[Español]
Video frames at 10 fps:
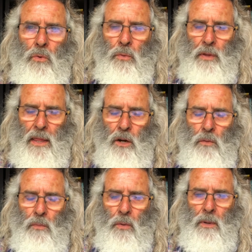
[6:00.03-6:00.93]
cruzada
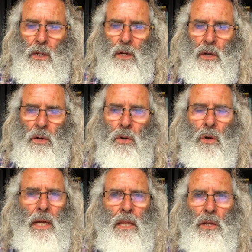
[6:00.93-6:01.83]
con Bobby,
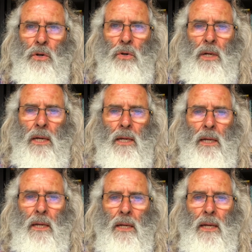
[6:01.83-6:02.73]
lo que dio
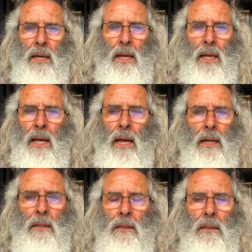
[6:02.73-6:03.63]

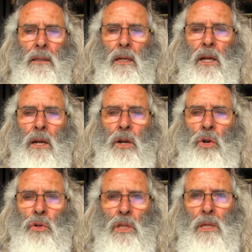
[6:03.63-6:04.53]
era
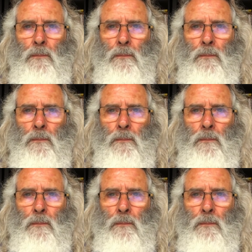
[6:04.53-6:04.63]
lo